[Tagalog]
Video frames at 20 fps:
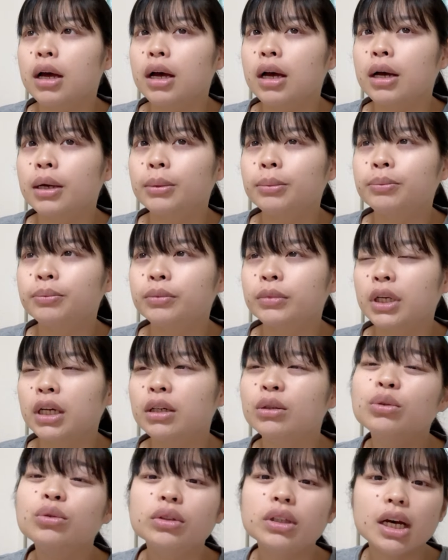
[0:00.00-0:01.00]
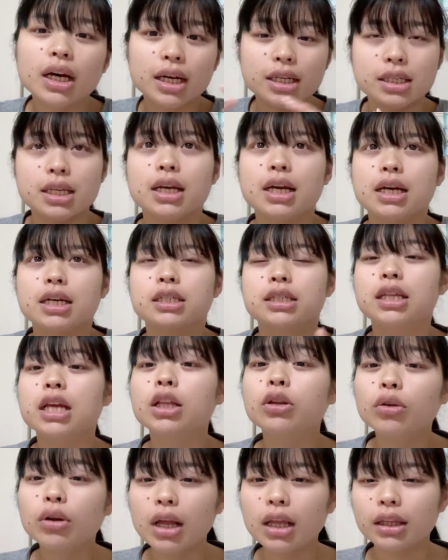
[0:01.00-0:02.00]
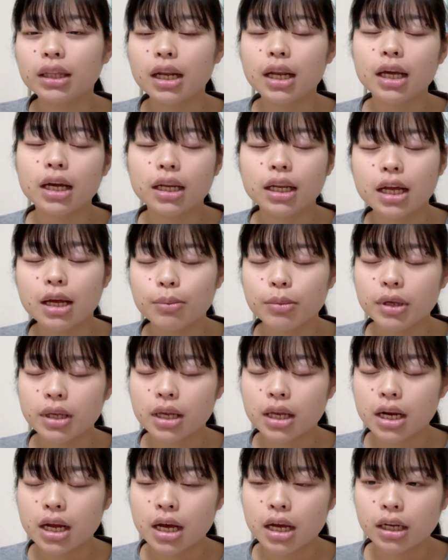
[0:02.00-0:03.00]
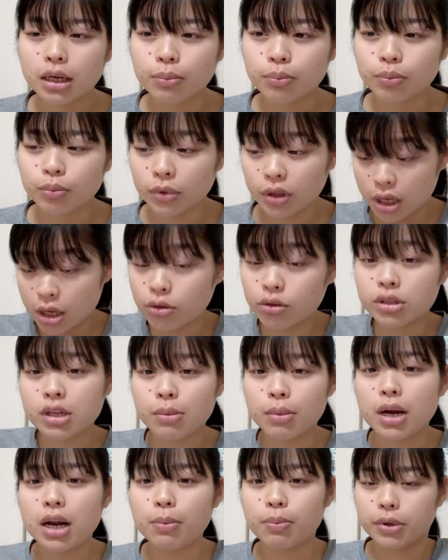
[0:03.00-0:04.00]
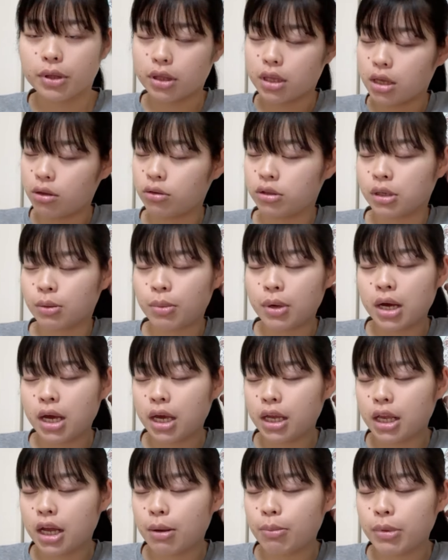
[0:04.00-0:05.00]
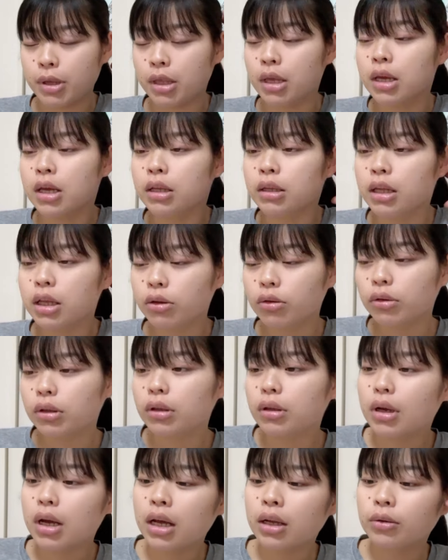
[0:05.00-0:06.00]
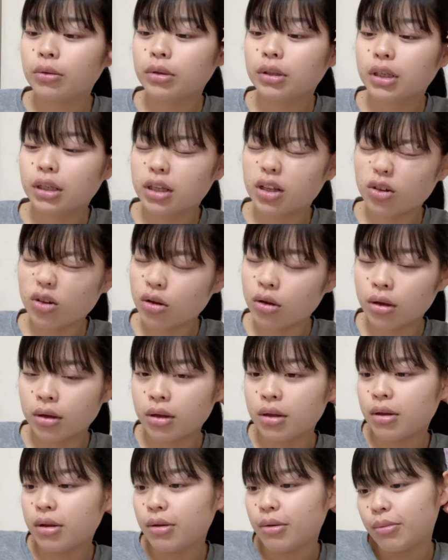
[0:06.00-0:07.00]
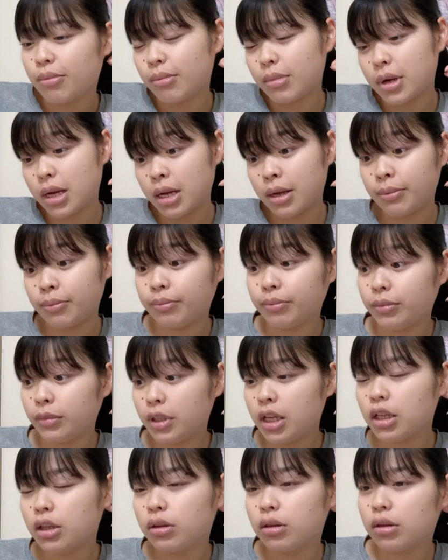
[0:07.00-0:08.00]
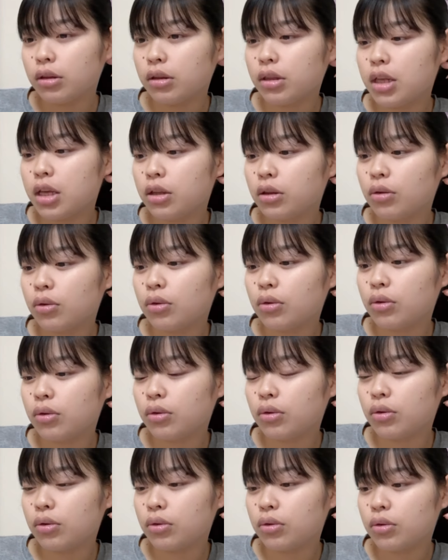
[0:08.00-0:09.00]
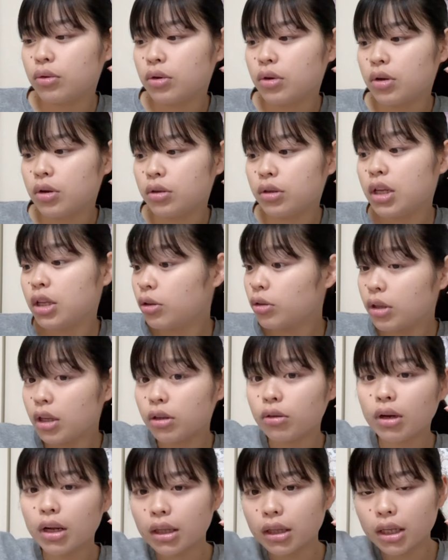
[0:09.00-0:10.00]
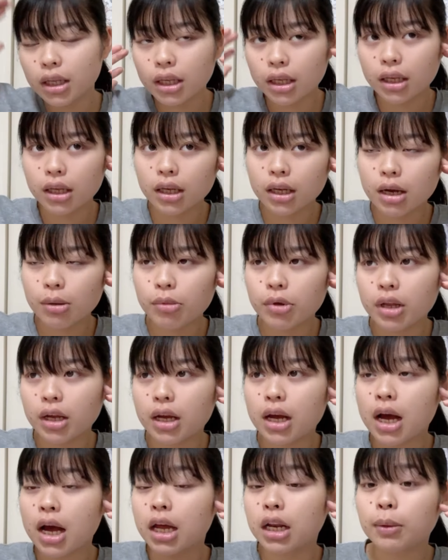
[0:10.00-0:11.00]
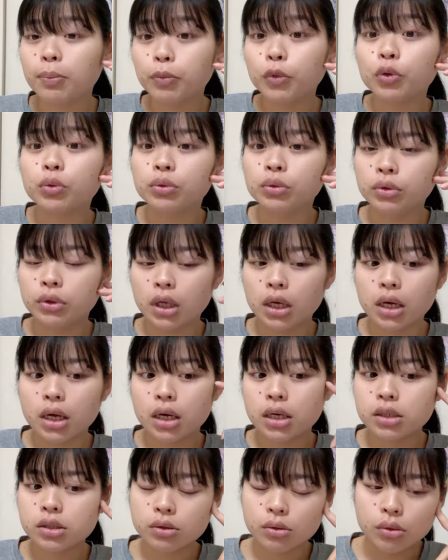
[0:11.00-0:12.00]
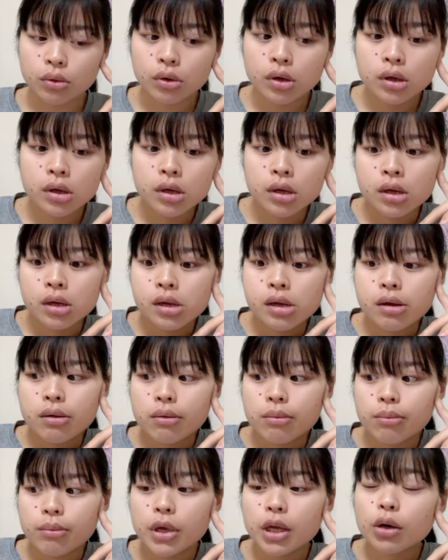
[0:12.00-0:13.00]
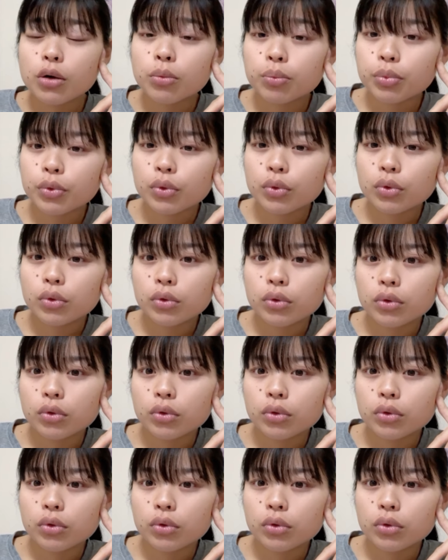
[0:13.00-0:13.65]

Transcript: um, ang una kasi guys, dito lang talaga namin hinahanap, dito sa malapit dito sa bahay namin. Dito, um, dito, um, di, dito, dito, dito lang din kami naghahanap nung una. Kaso, meron pong